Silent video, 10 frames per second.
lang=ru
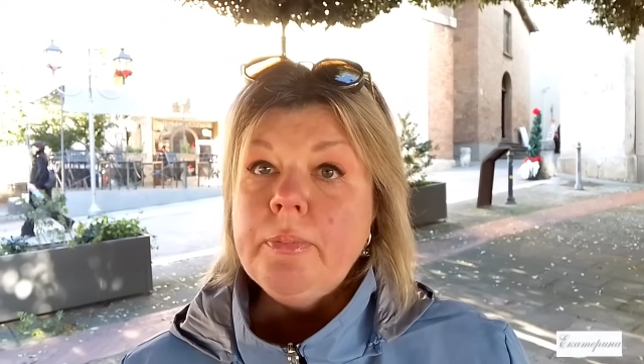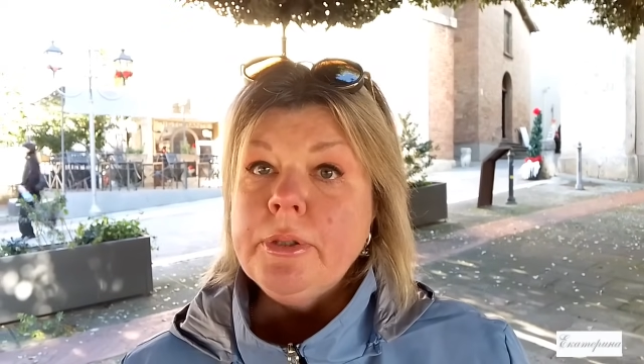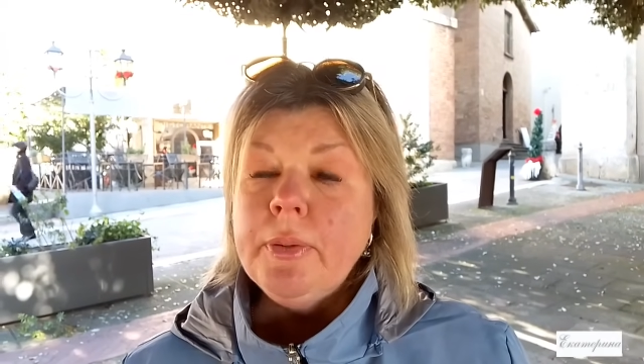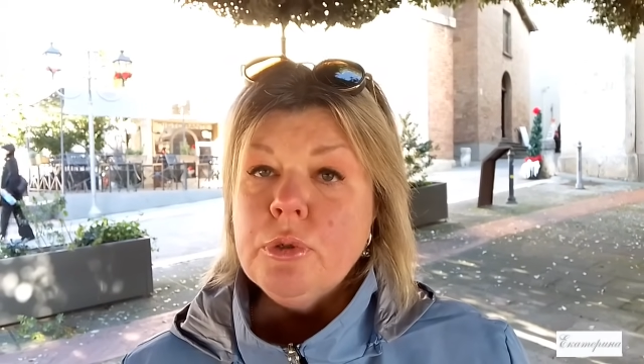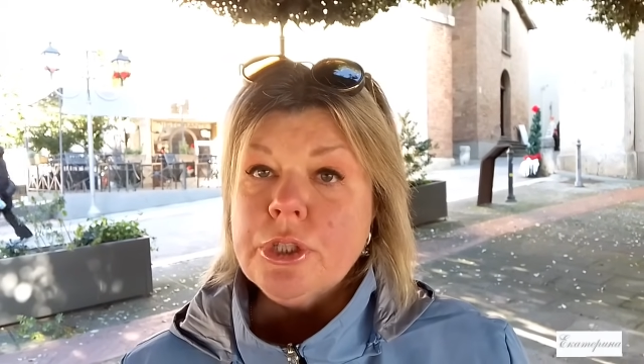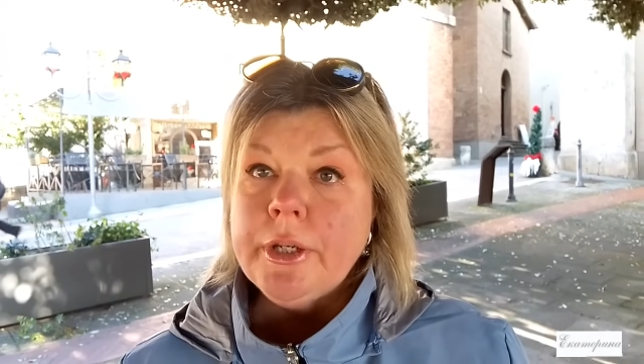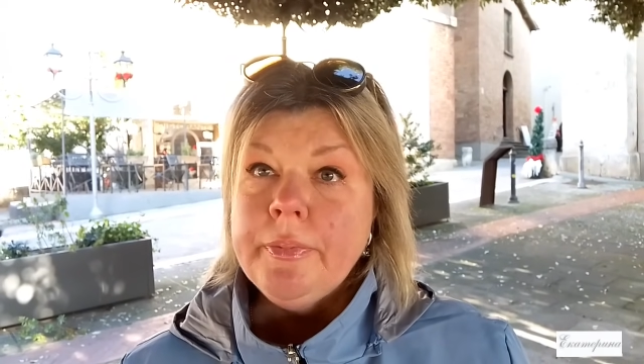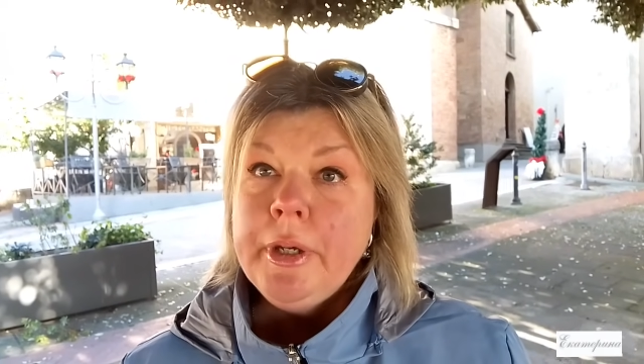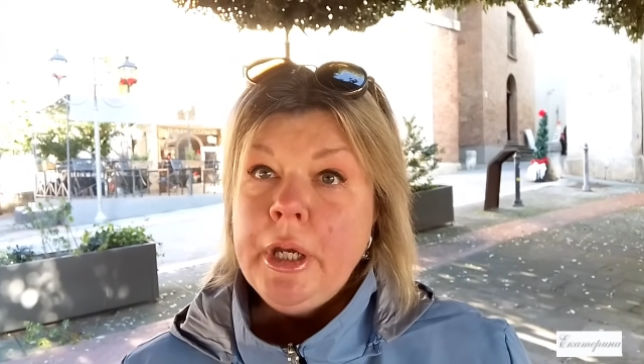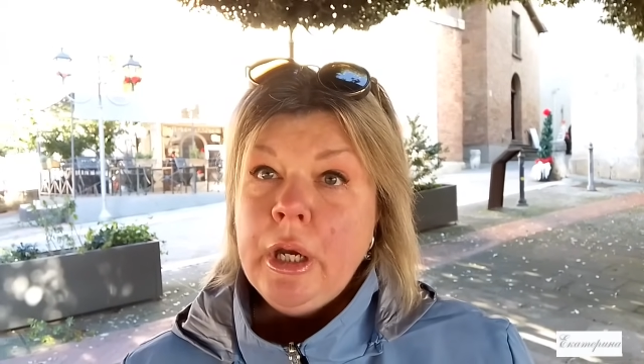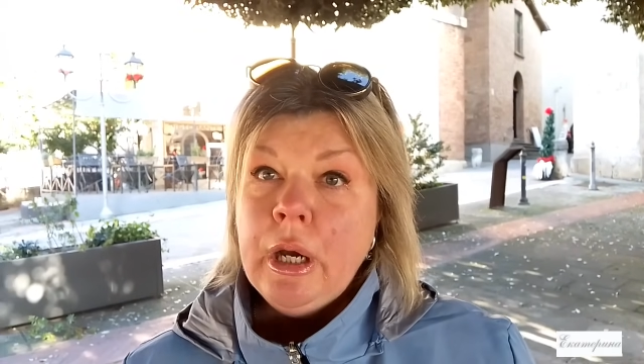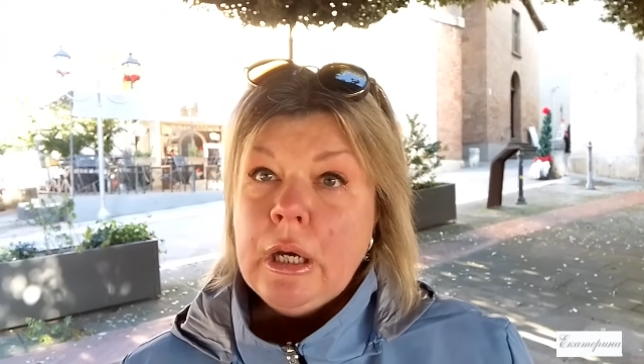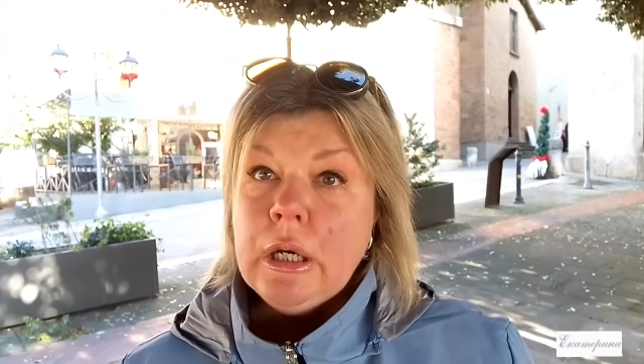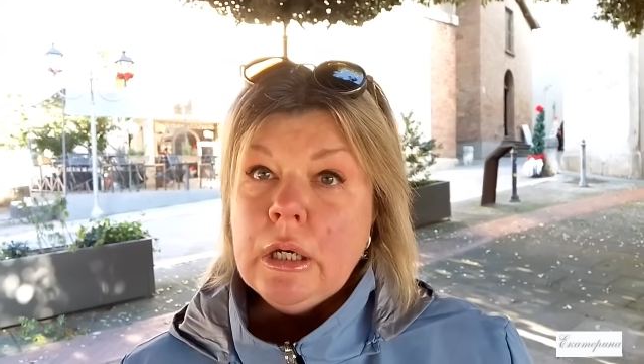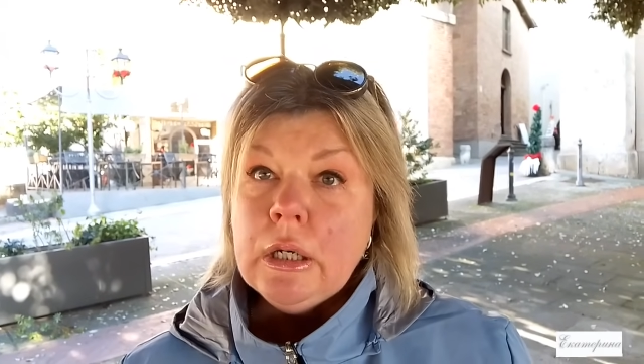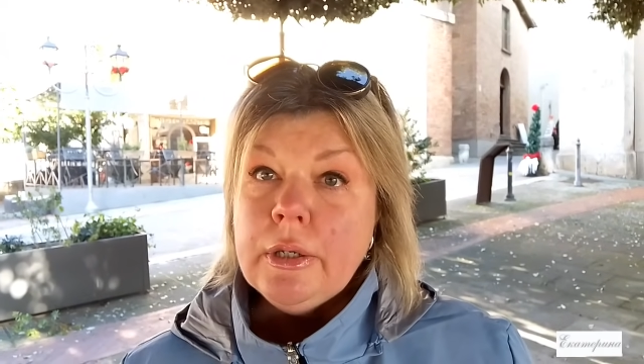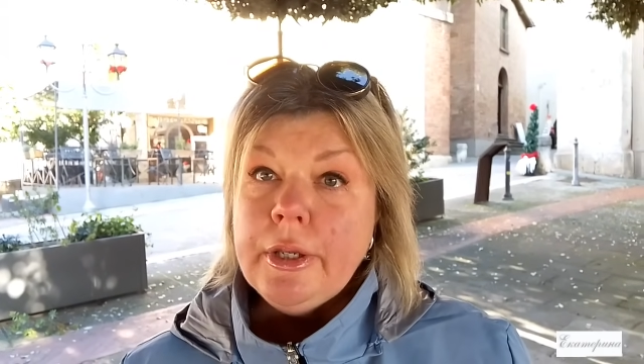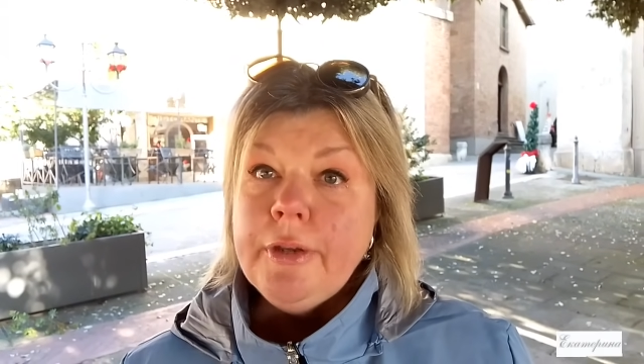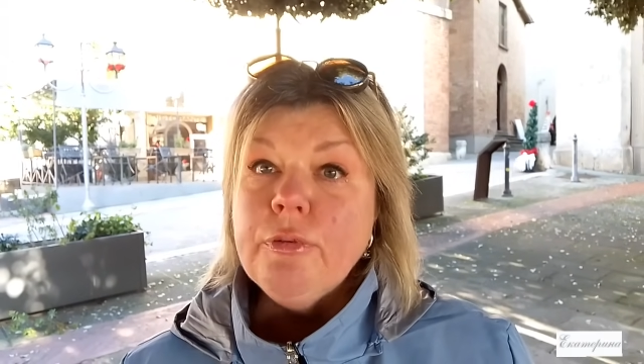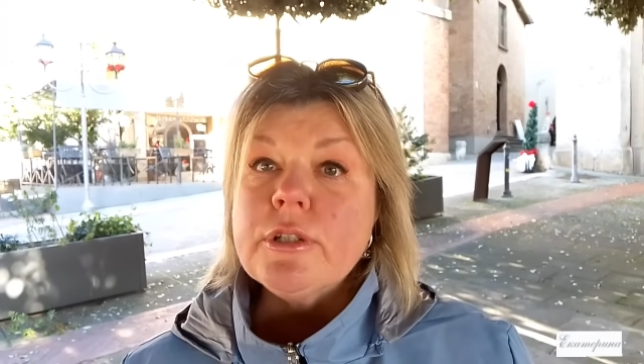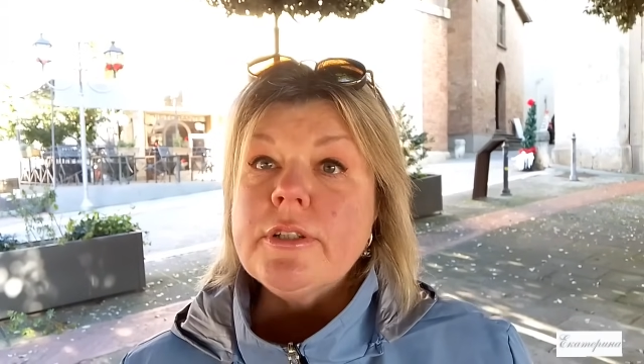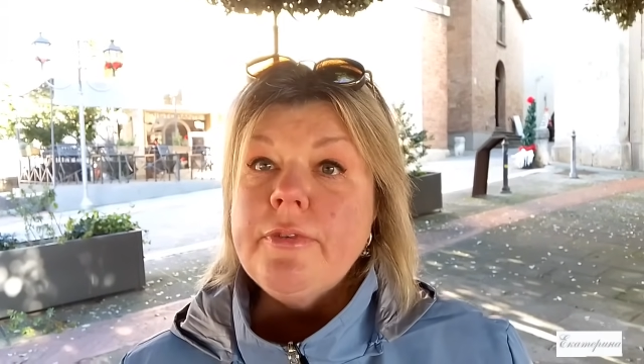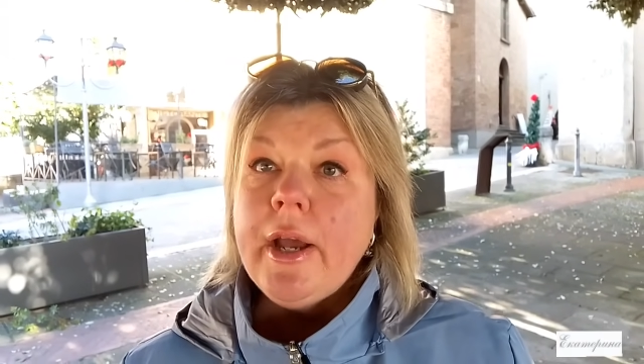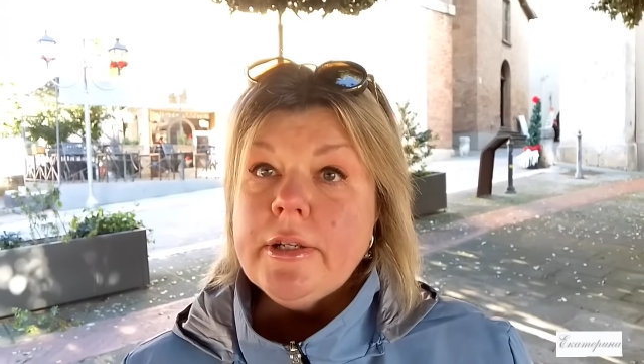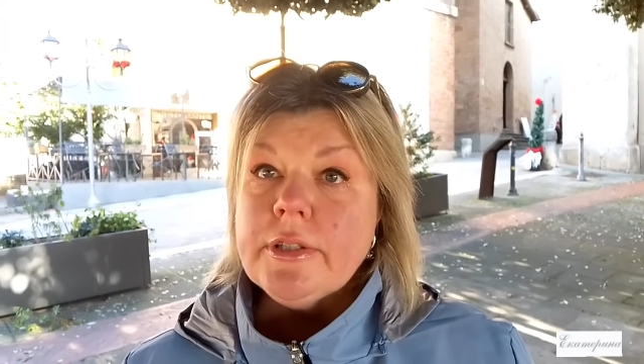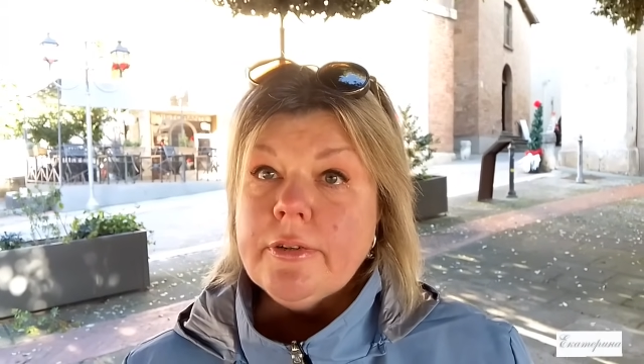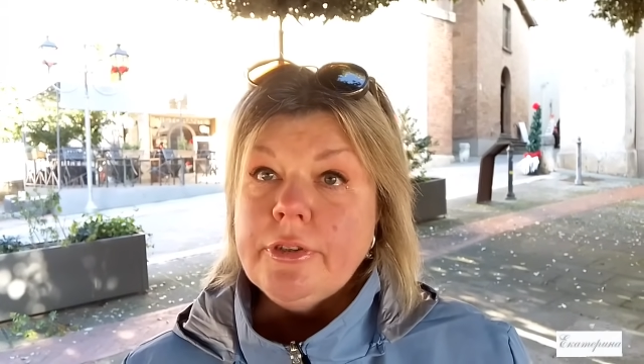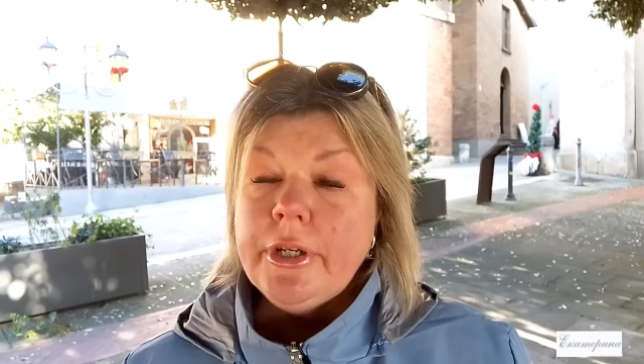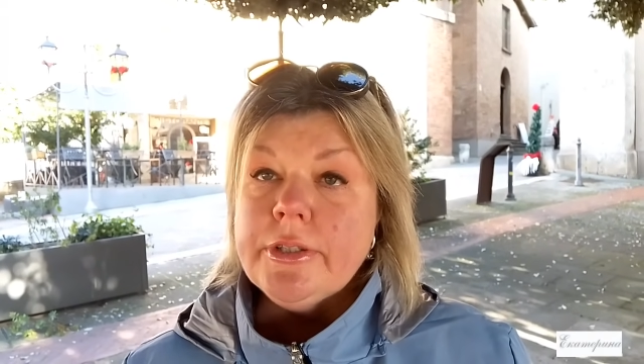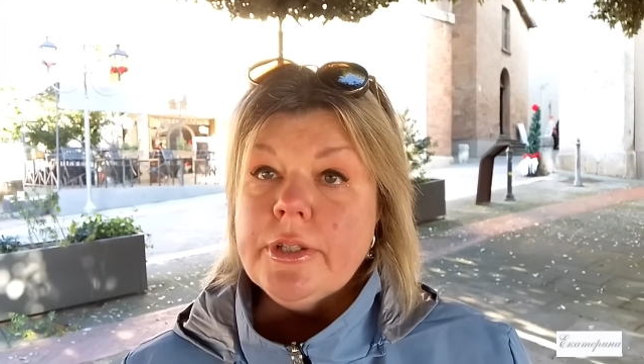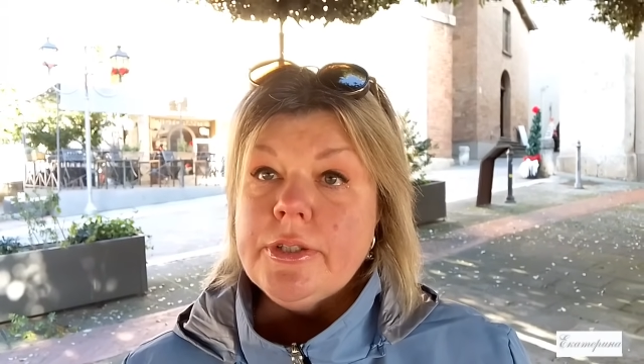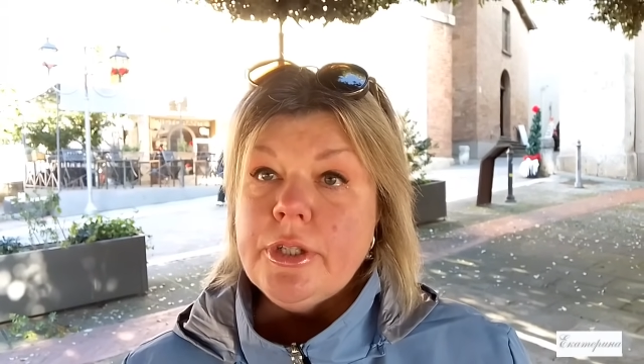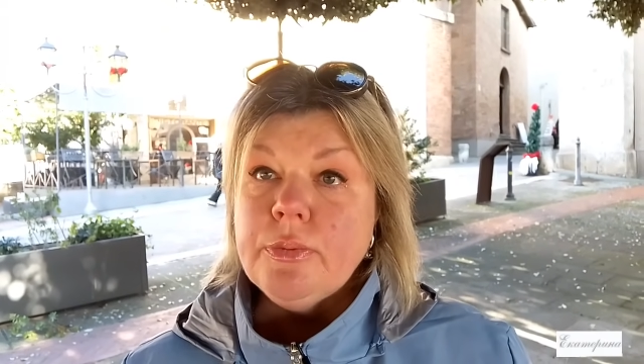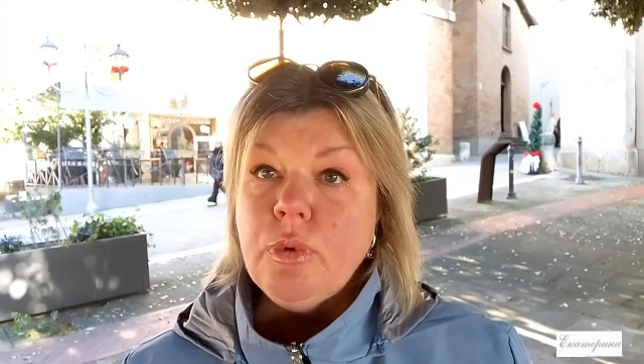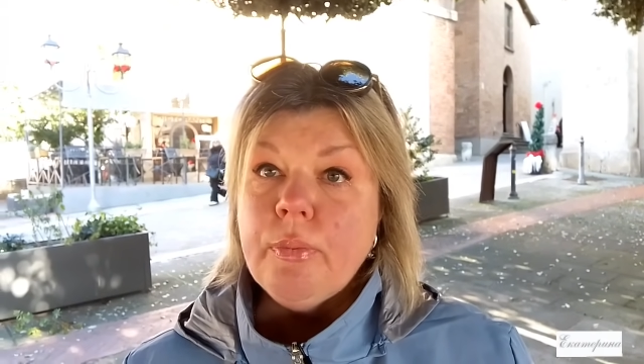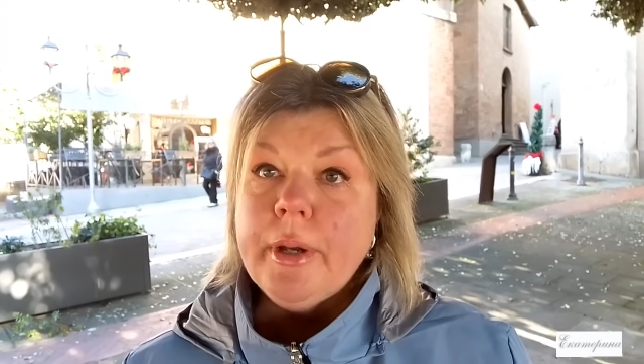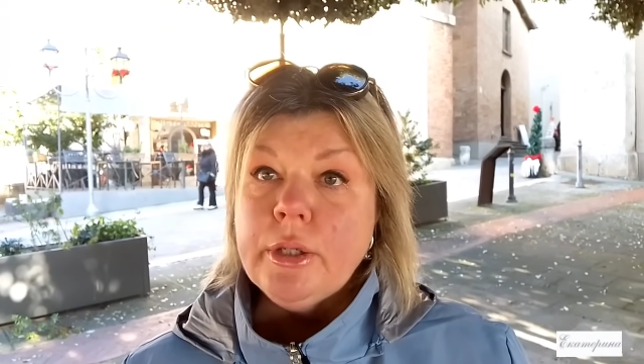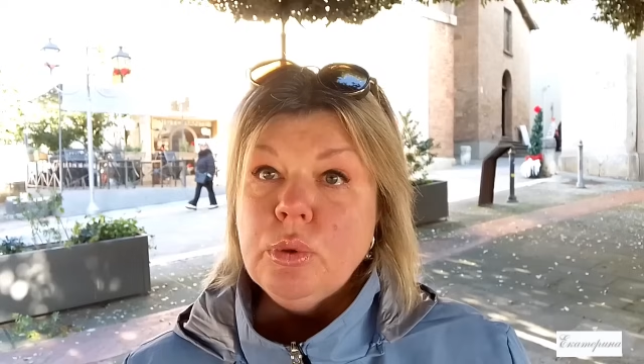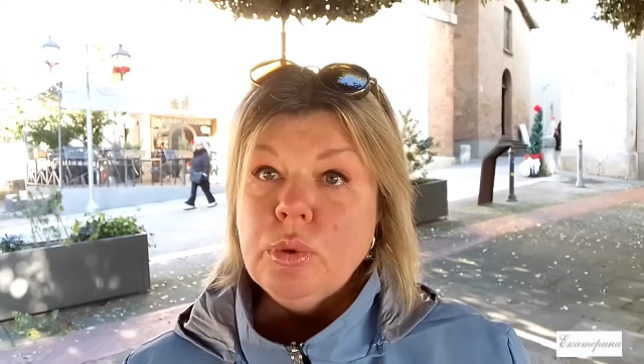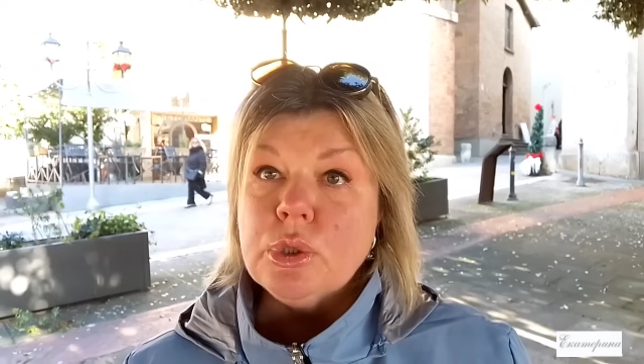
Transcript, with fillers: потому что э, его связь в 1937 году,